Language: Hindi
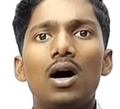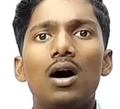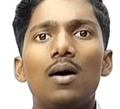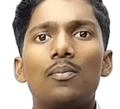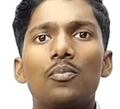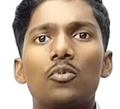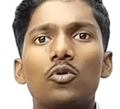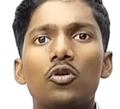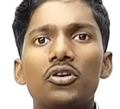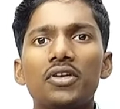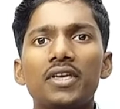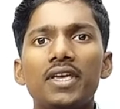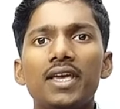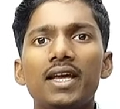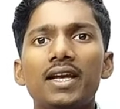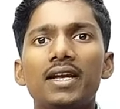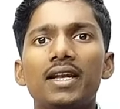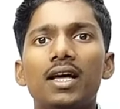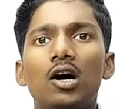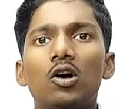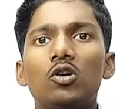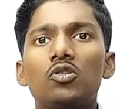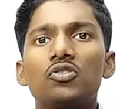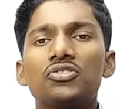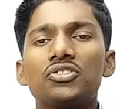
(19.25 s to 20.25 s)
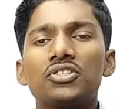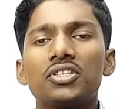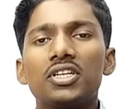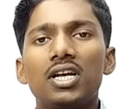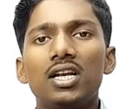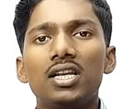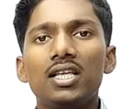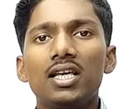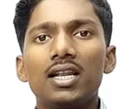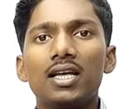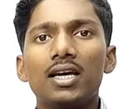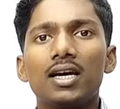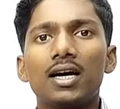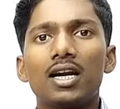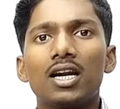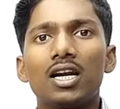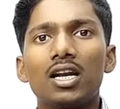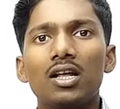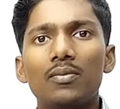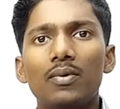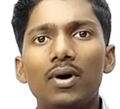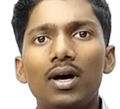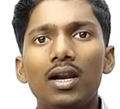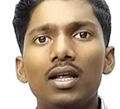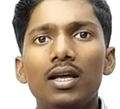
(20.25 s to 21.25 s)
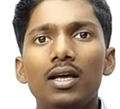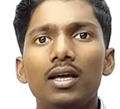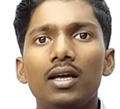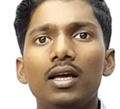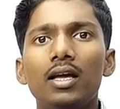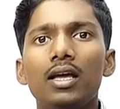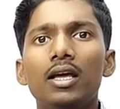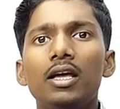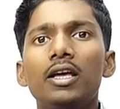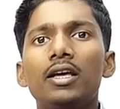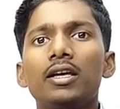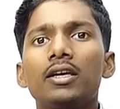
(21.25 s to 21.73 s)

आपको ये डाउट्स क्लियर करने वाले हैं